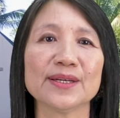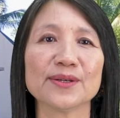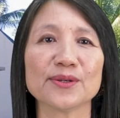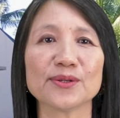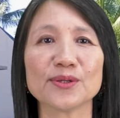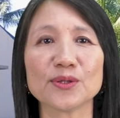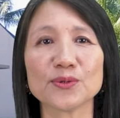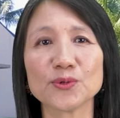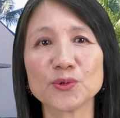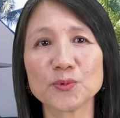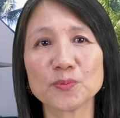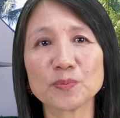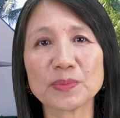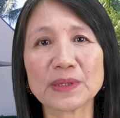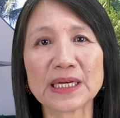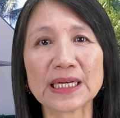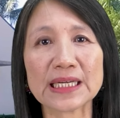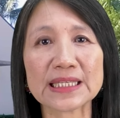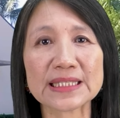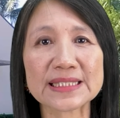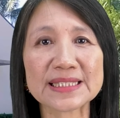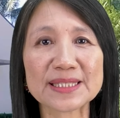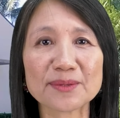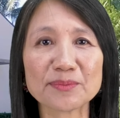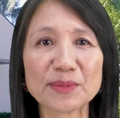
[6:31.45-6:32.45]
o
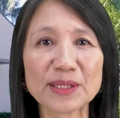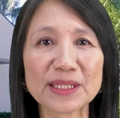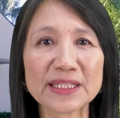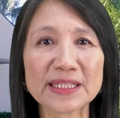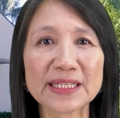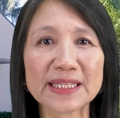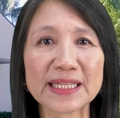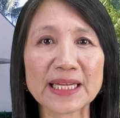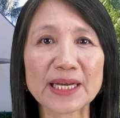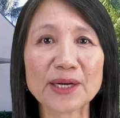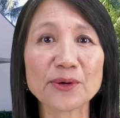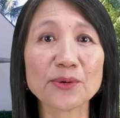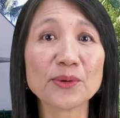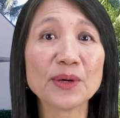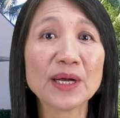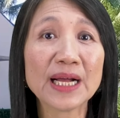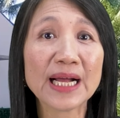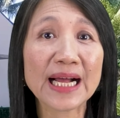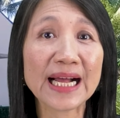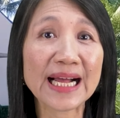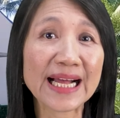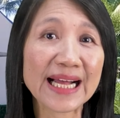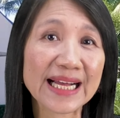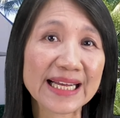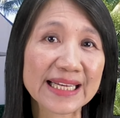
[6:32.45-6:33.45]
lupa sa Mindanao
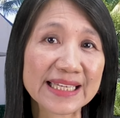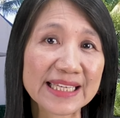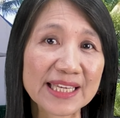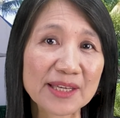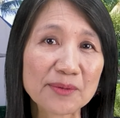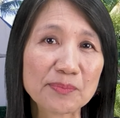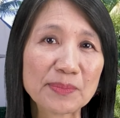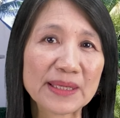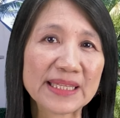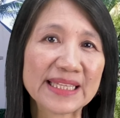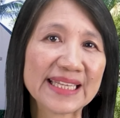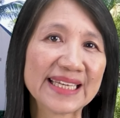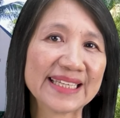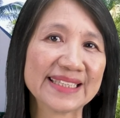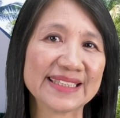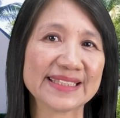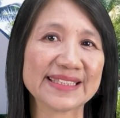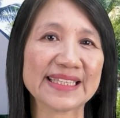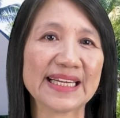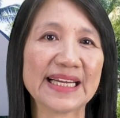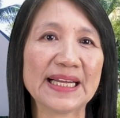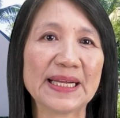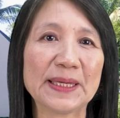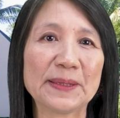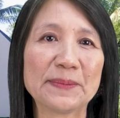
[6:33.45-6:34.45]
ang
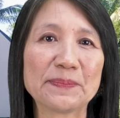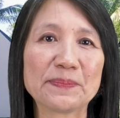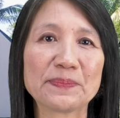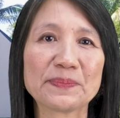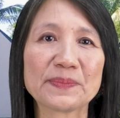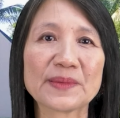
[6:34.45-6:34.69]
ibinenta.